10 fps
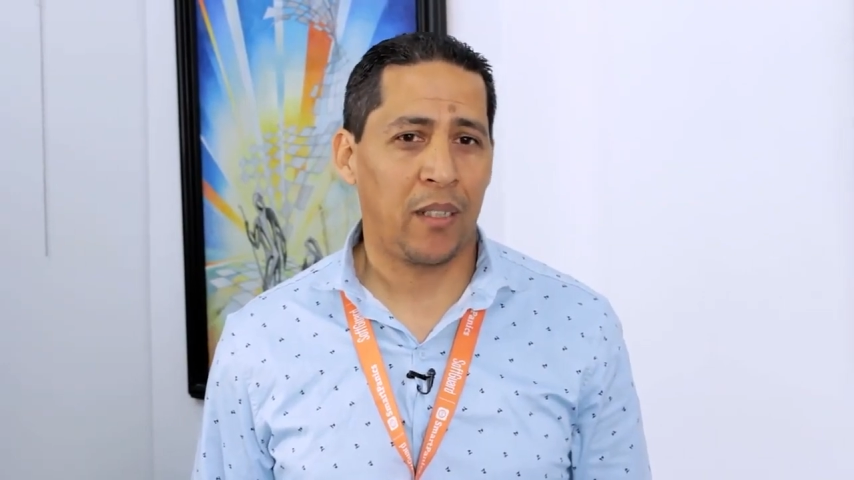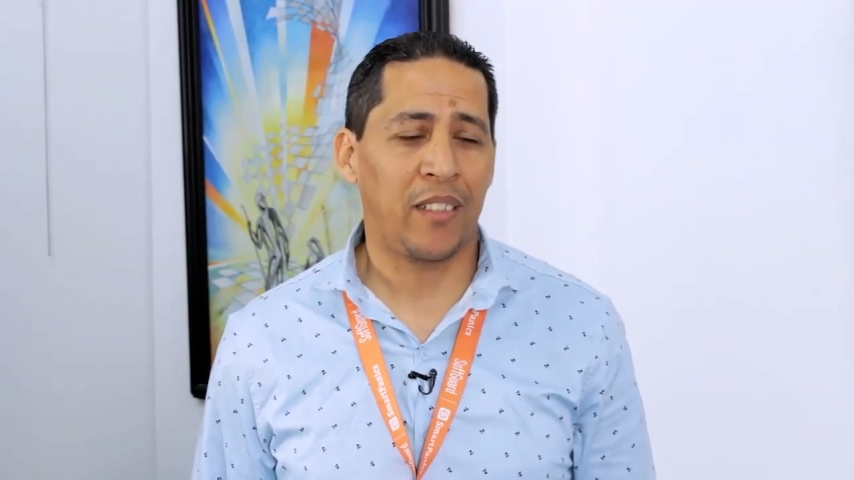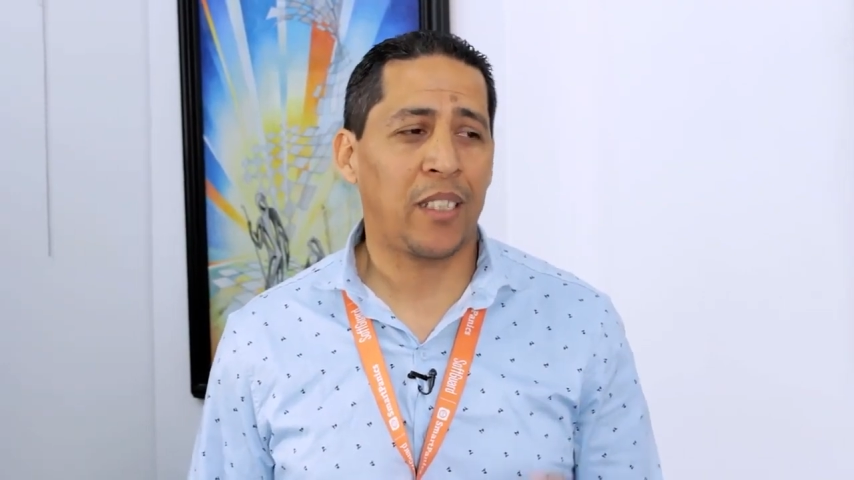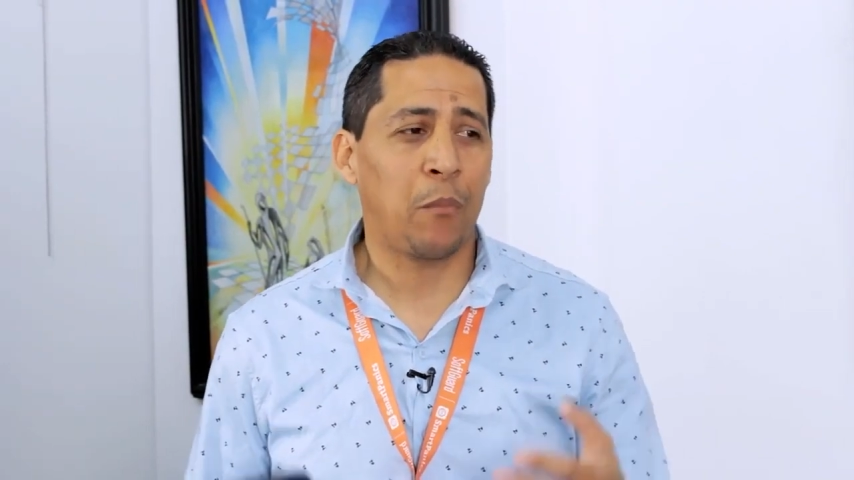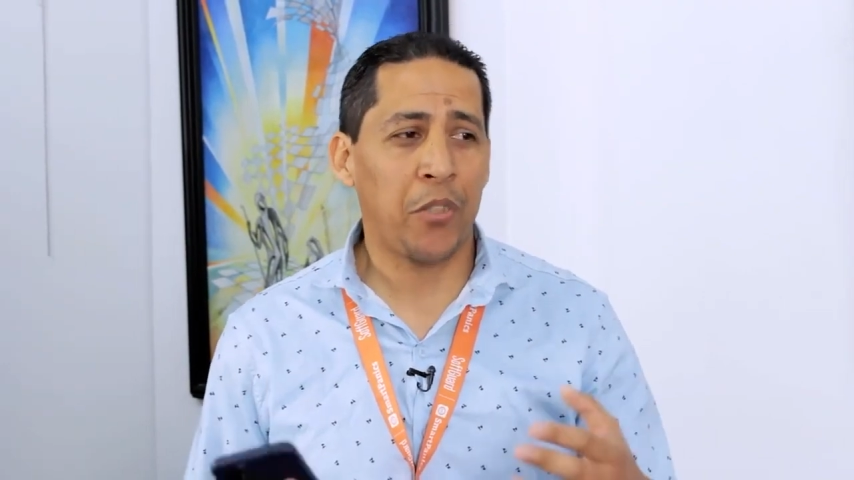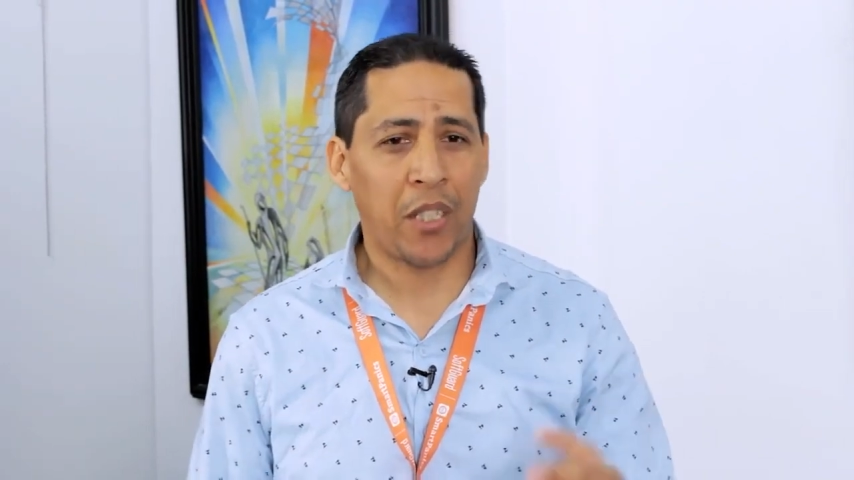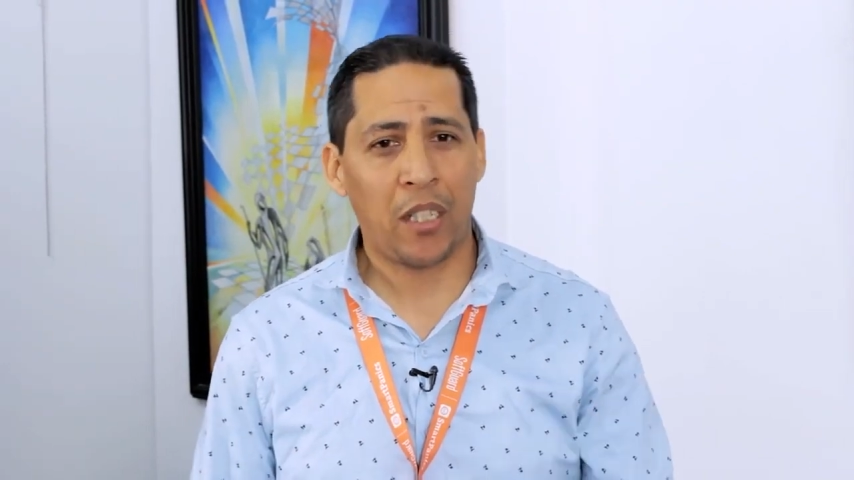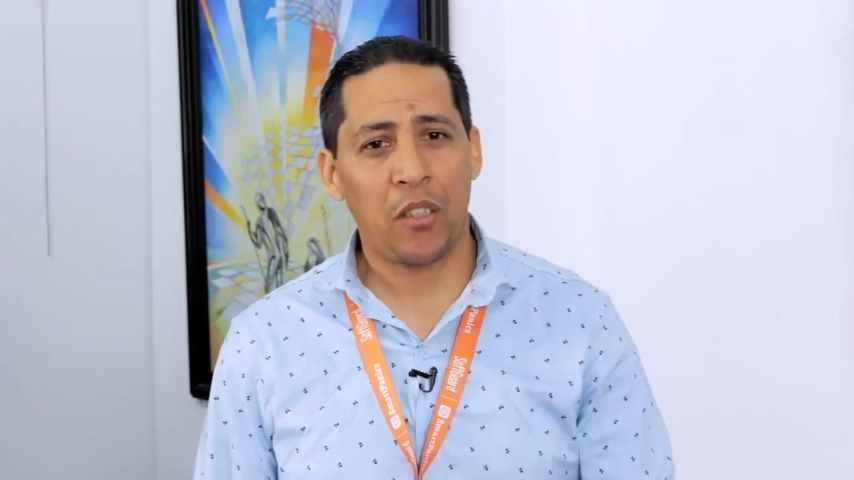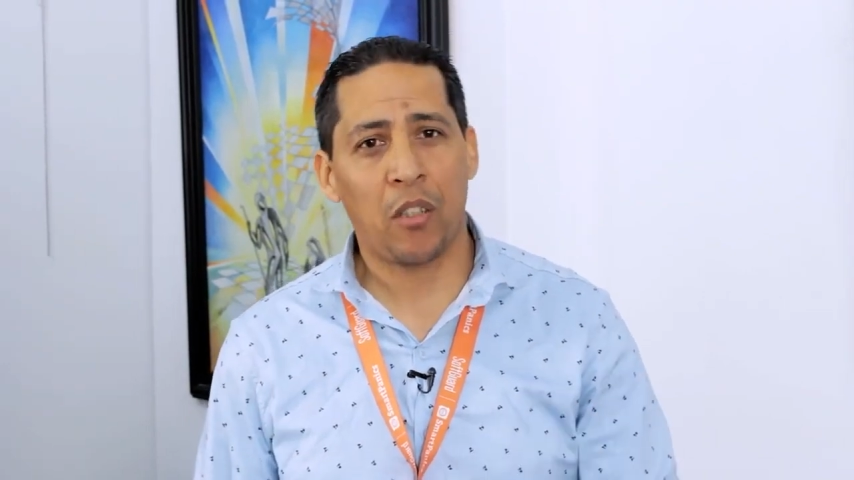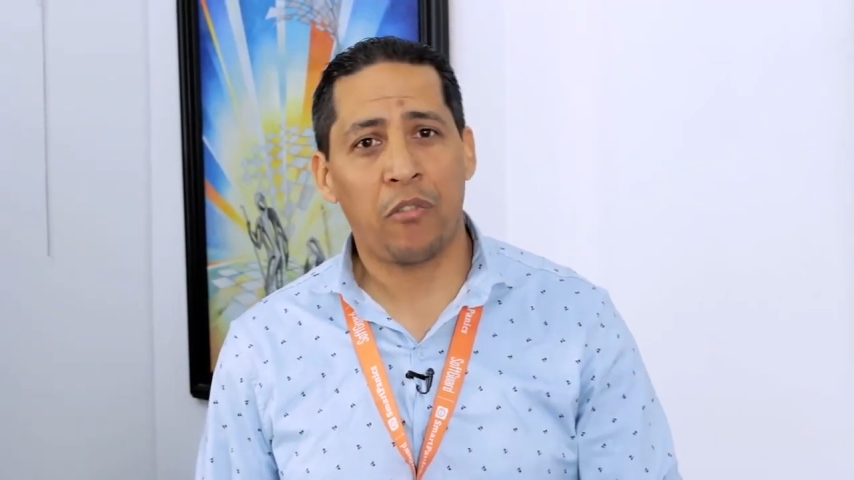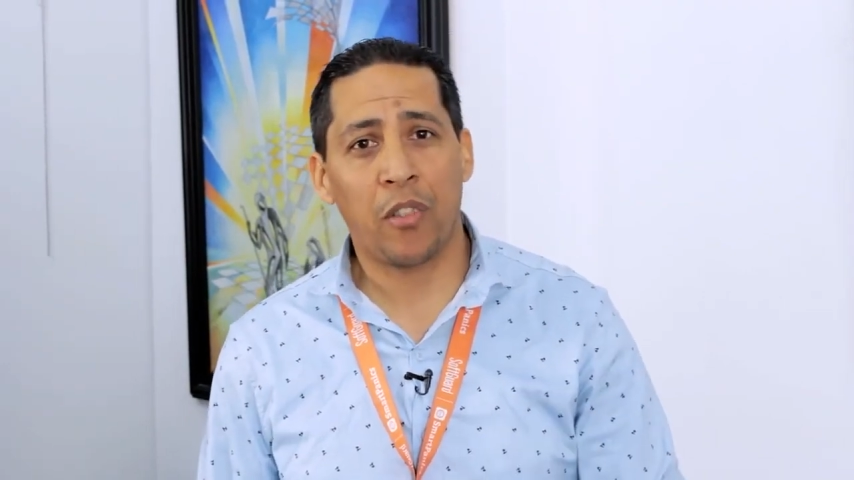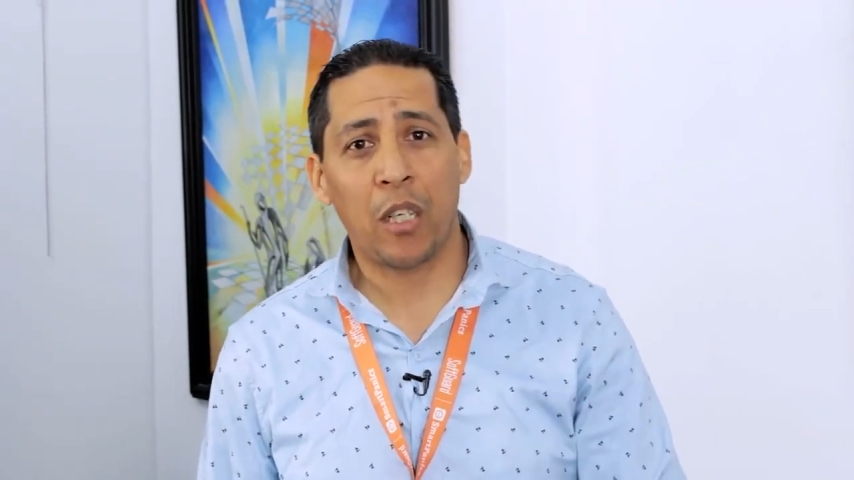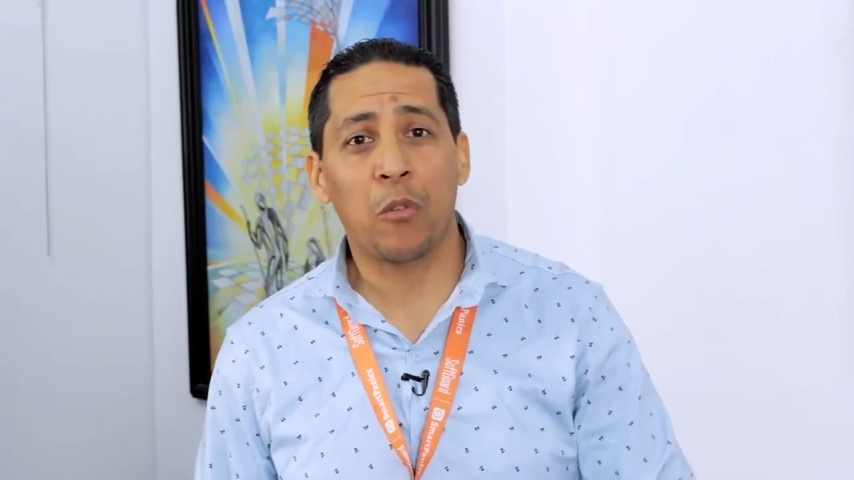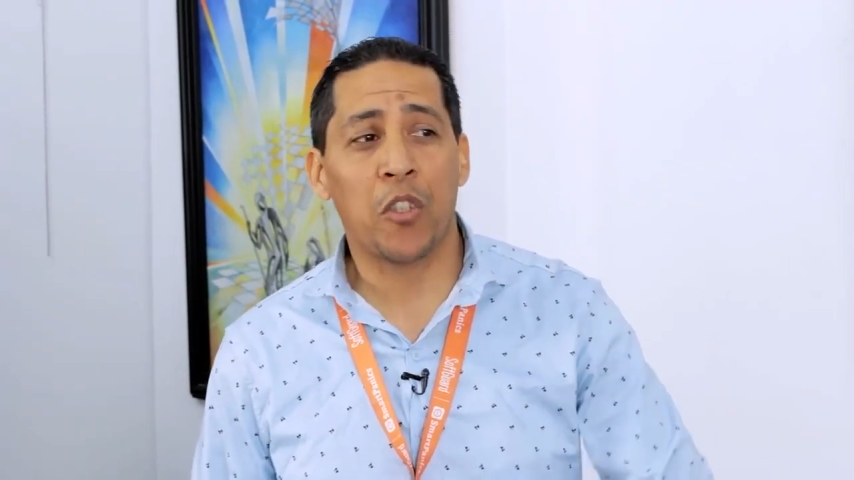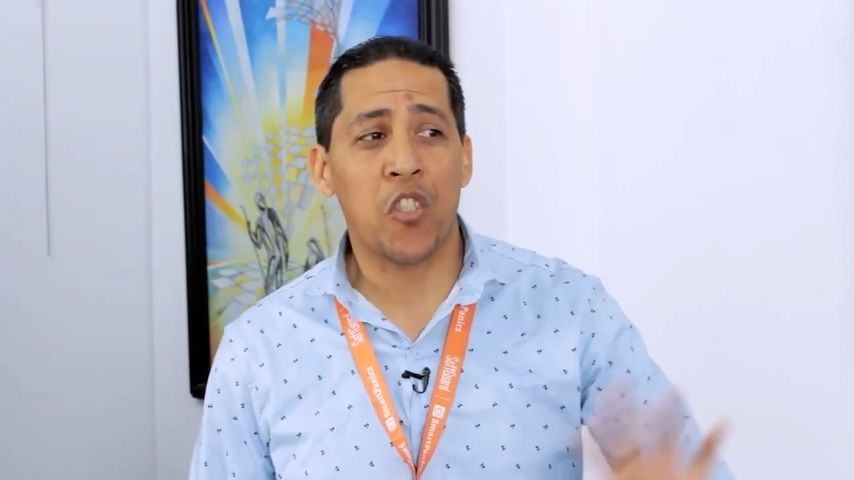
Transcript: Estamos dejando afuera un